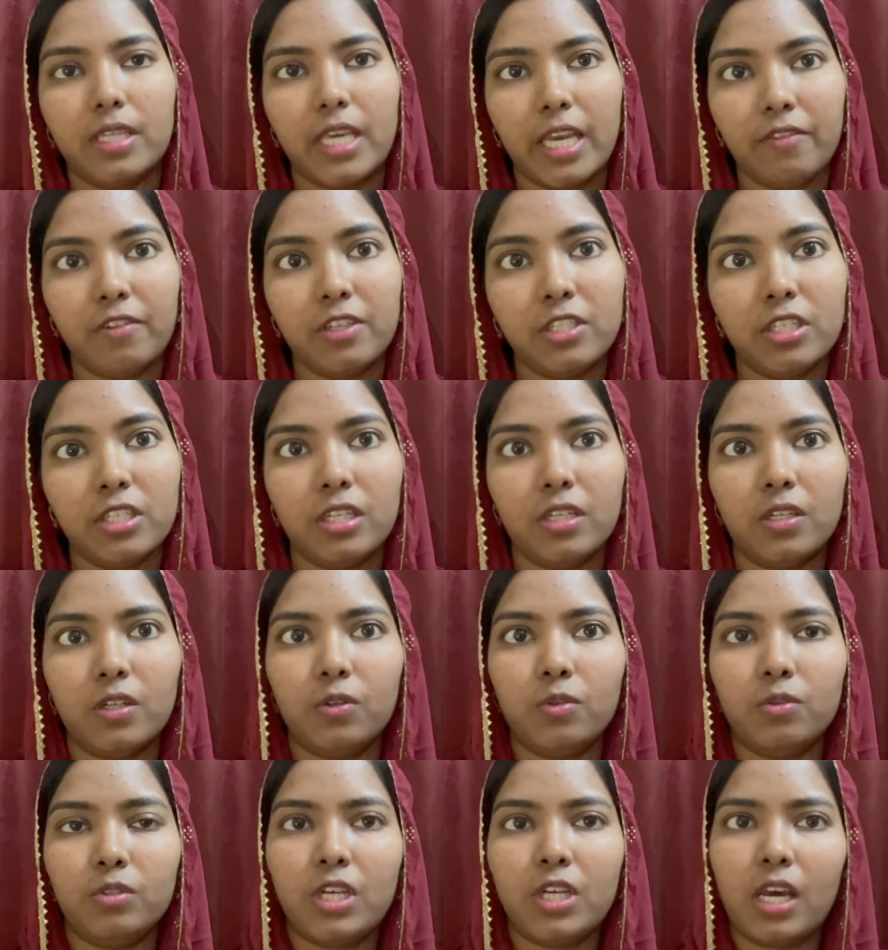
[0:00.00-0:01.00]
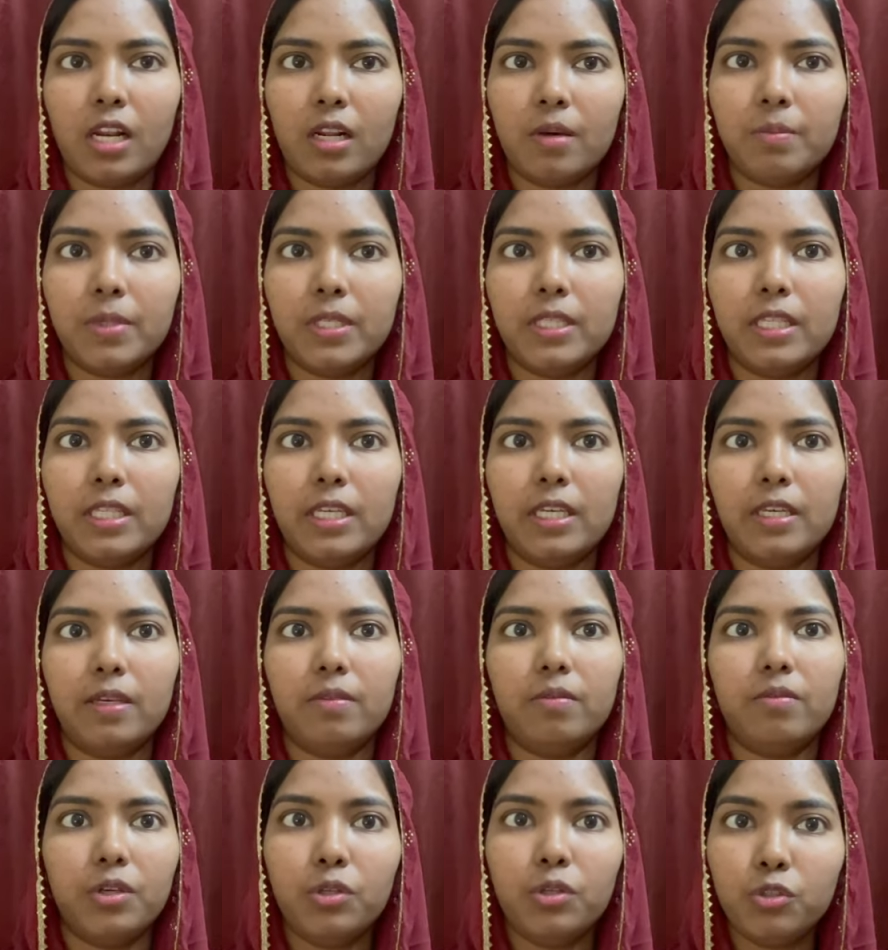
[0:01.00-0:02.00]
దైవజనులు చాలామంది
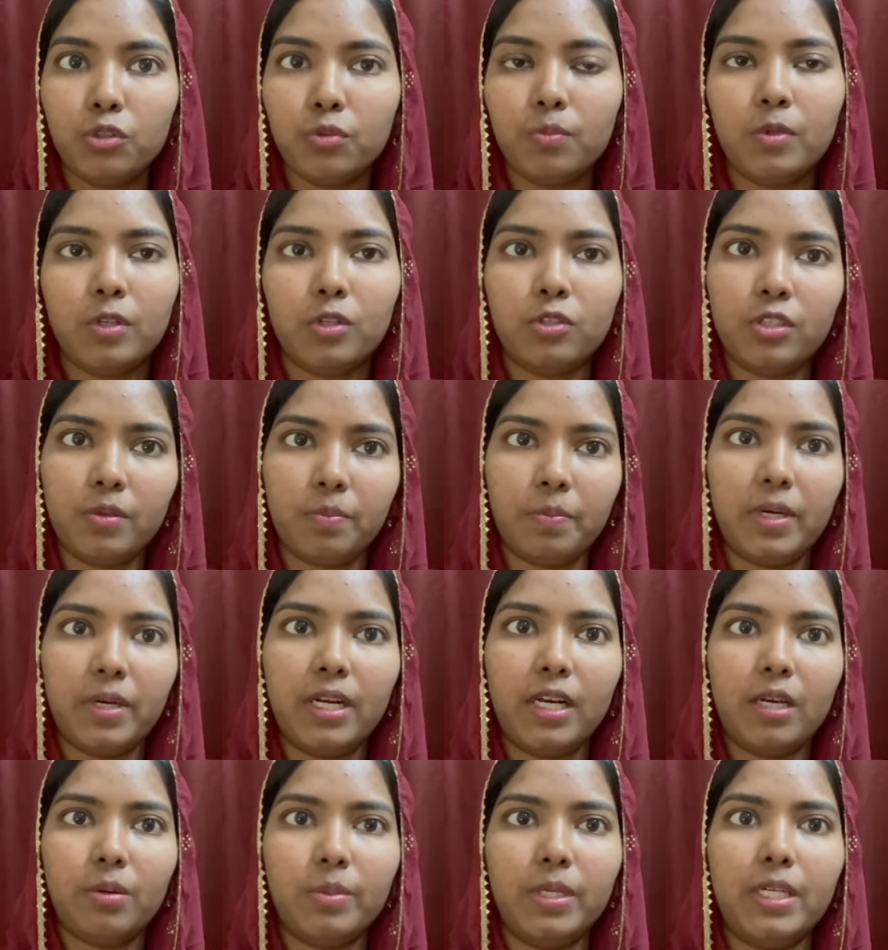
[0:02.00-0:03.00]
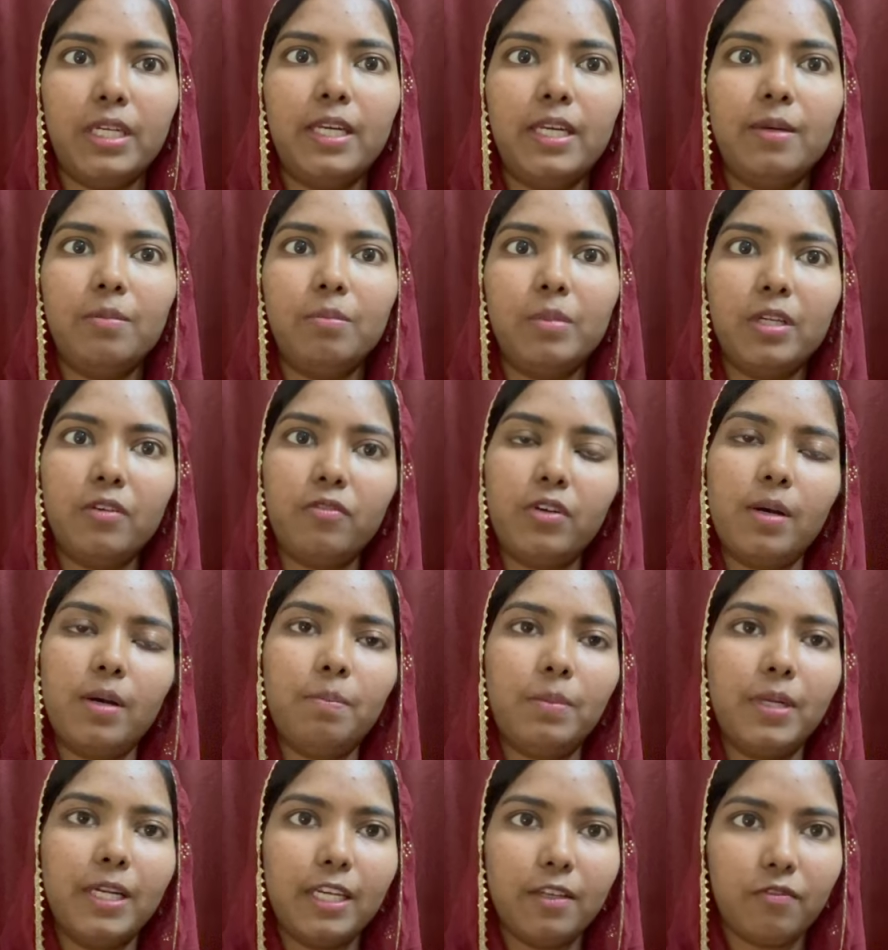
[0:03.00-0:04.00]
యూట్యూబ్లో చెప్పారు కాబట్టి మీరు
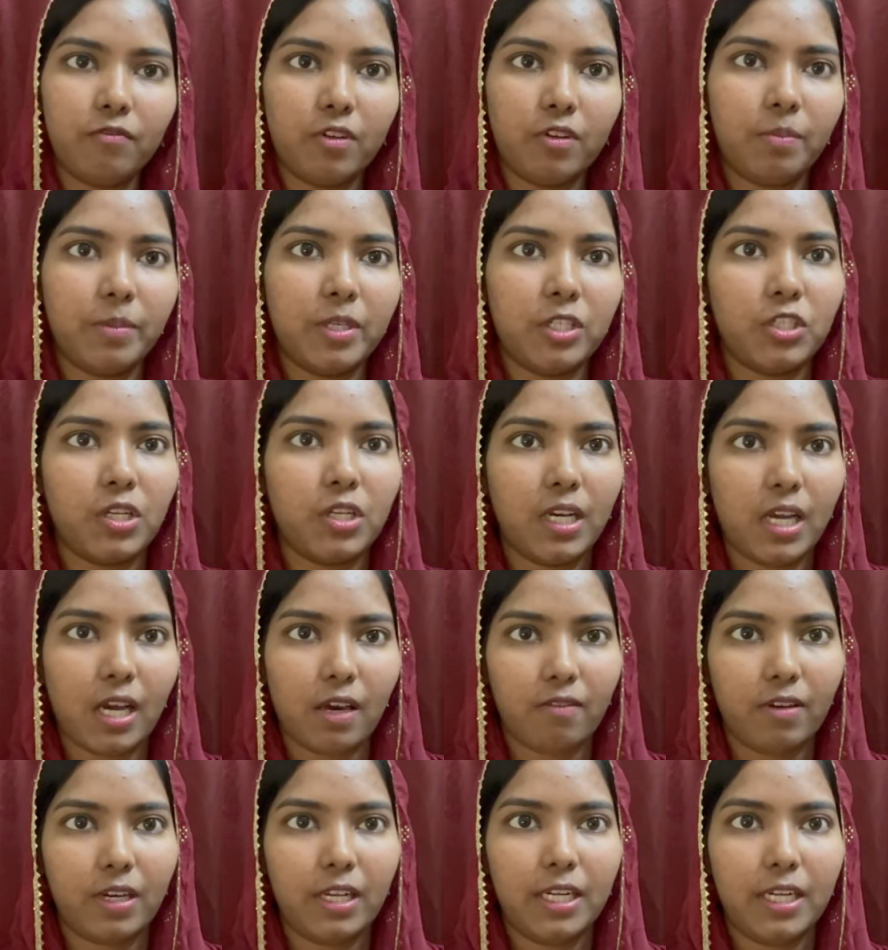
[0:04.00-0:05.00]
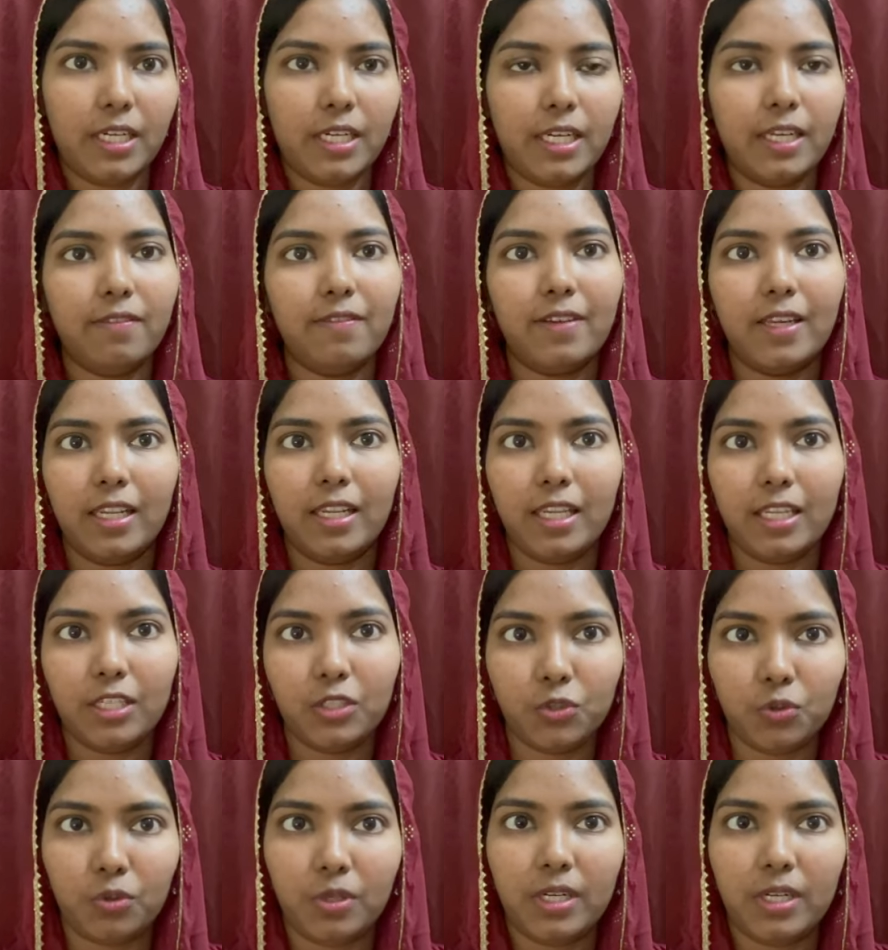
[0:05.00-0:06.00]
కంప్లీట్ ఇన్ఫర్మేషన్ కావాలంటే వెళ్ళి
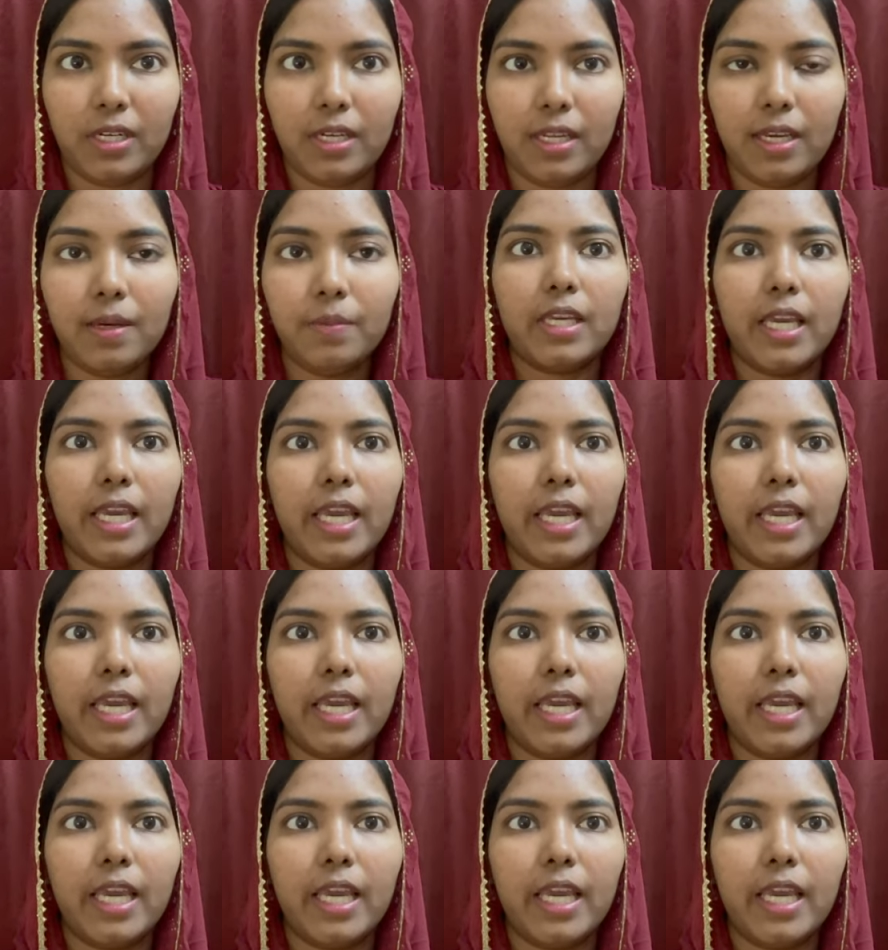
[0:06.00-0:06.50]
చూడండి